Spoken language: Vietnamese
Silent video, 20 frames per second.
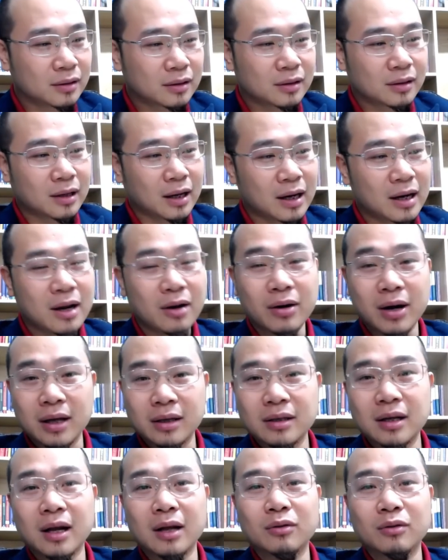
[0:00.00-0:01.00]
cái điều này
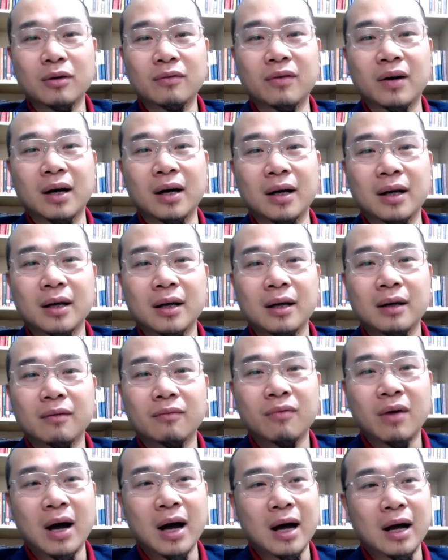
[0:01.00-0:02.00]
rất là tuyệt vời
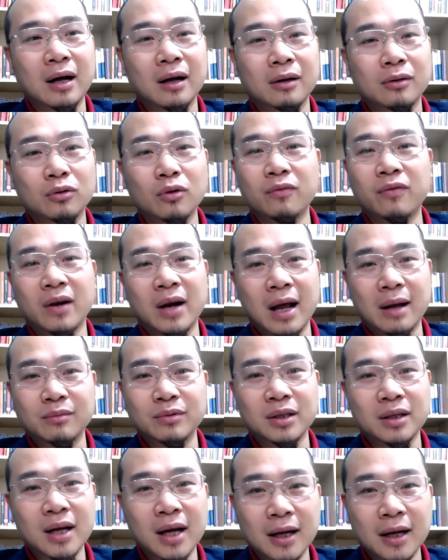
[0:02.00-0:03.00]
và tôi phải làm
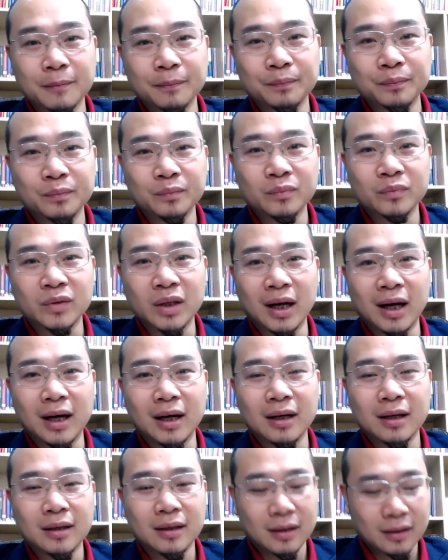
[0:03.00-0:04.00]
gì đây? Đấy.
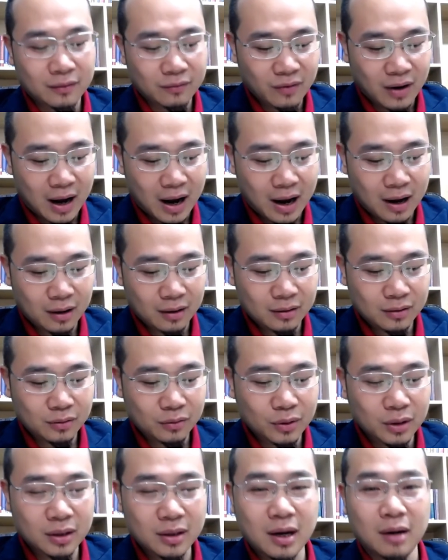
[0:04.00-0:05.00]
Và
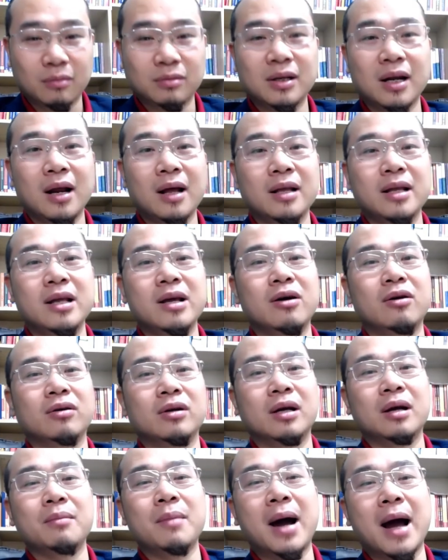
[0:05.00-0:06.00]
Huy đọc rất là nhiều những
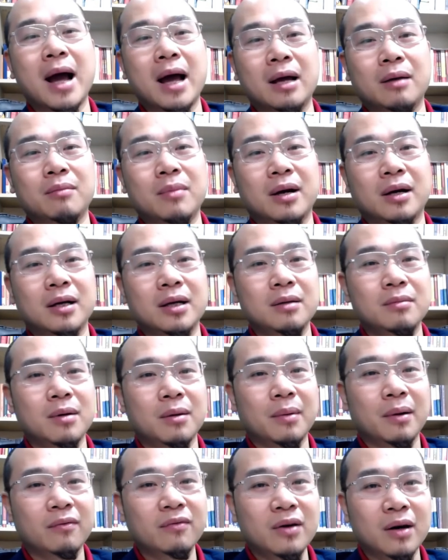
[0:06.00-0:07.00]
cái bài mà khi mà
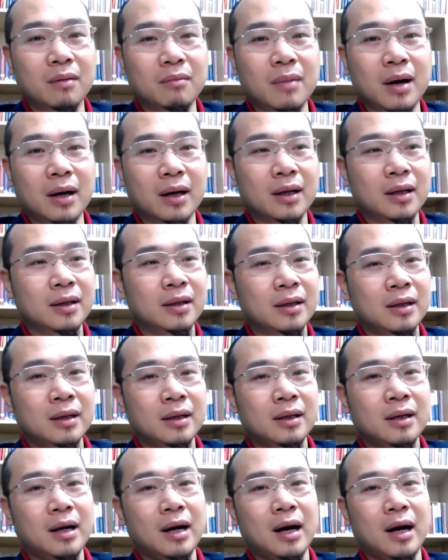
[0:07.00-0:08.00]
bác Vượng bác ấy
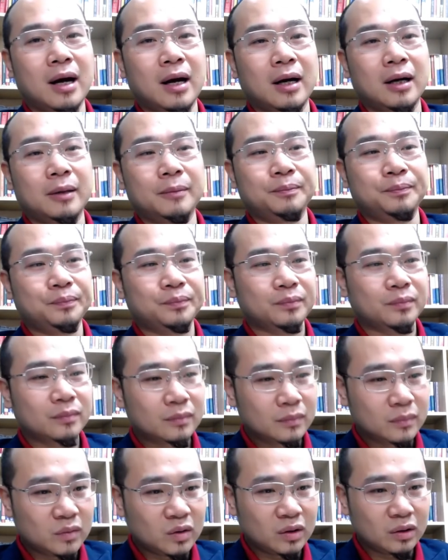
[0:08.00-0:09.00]
à,
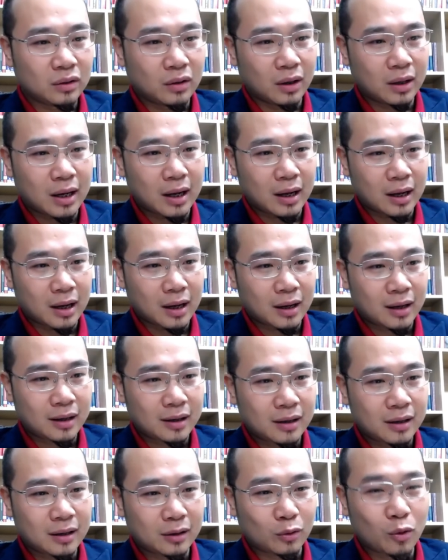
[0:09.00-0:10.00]
gọi là
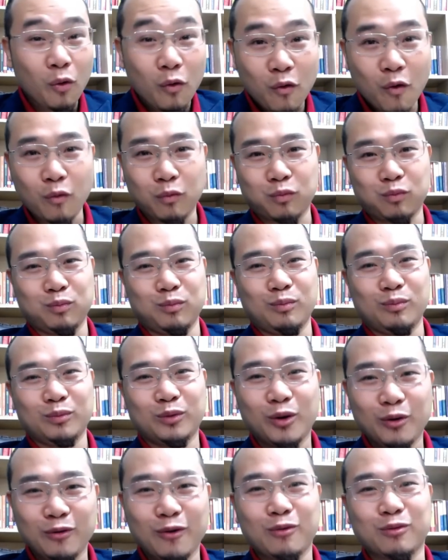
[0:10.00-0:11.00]
thu phục
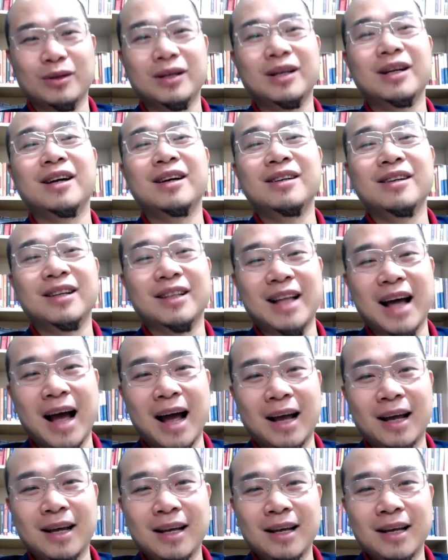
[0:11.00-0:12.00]
thu phục những cái người
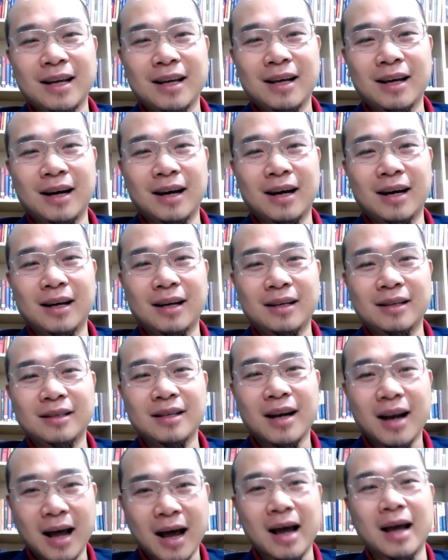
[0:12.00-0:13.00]
tài à,
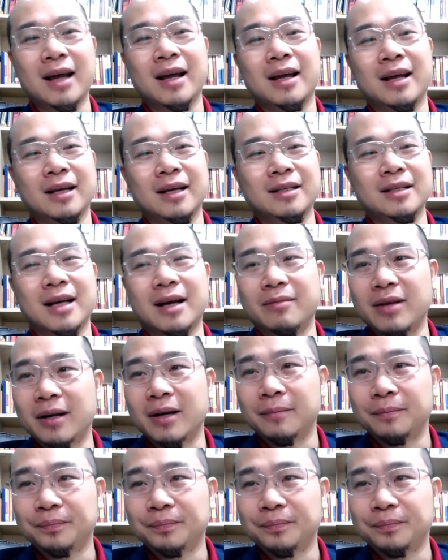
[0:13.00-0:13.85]
rất là hay anh chị em nhé.